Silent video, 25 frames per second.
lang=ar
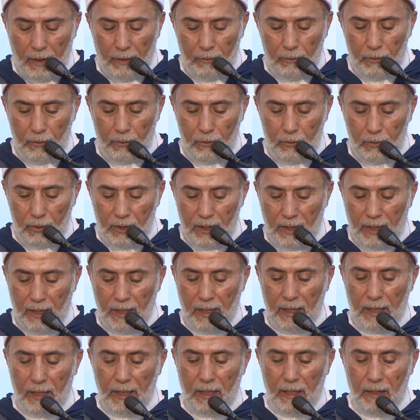قوله
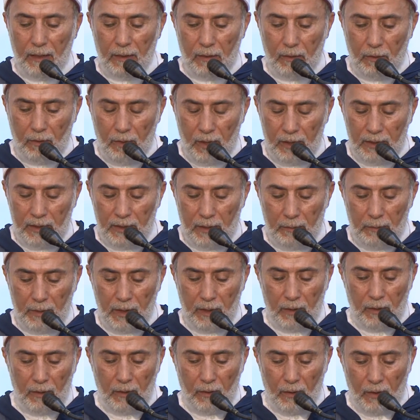تعالى ختم
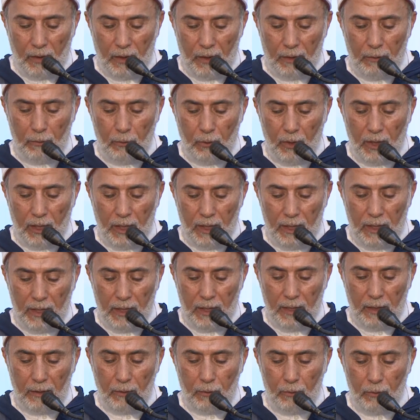الله
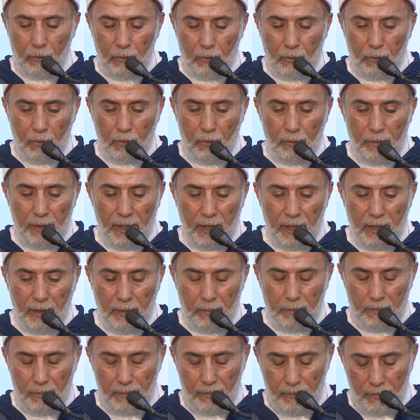على
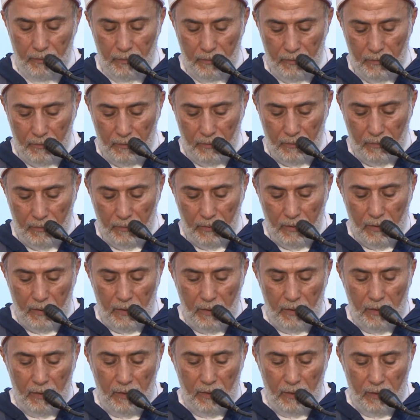قلوبهم
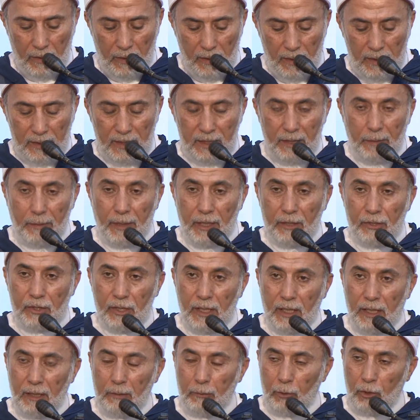
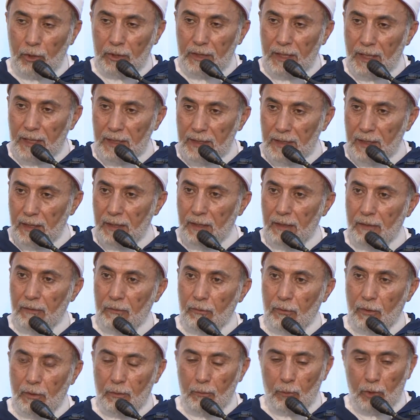الزمخشري معتزلي
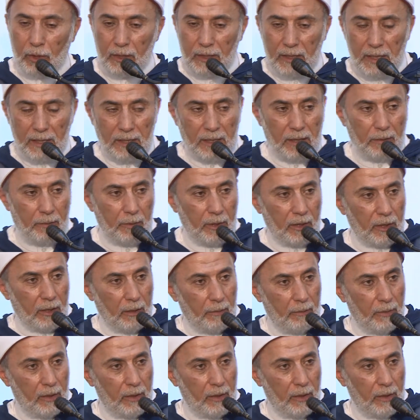والمعتزلة من